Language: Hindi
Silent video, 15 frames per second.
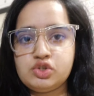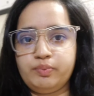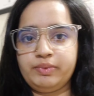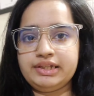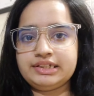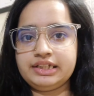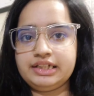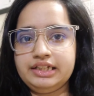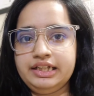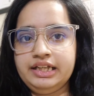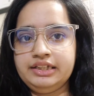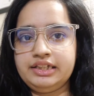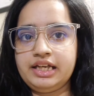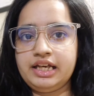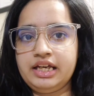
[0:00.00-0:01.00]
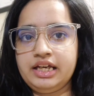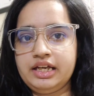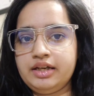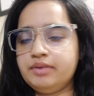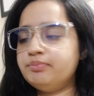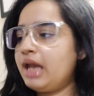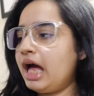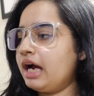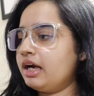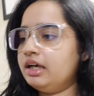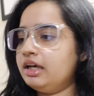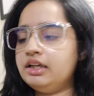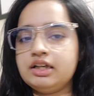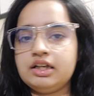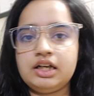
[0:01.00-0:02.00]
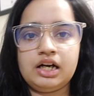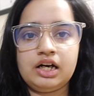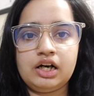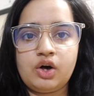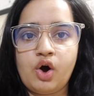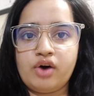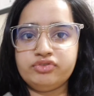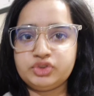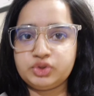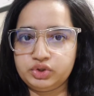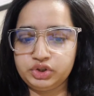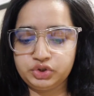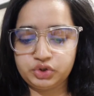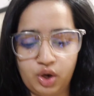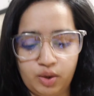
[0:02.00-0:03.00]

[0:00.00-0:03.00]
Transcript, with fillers: सो बेसिकली ये ब्लैक कलर का ऑफ शोल्डर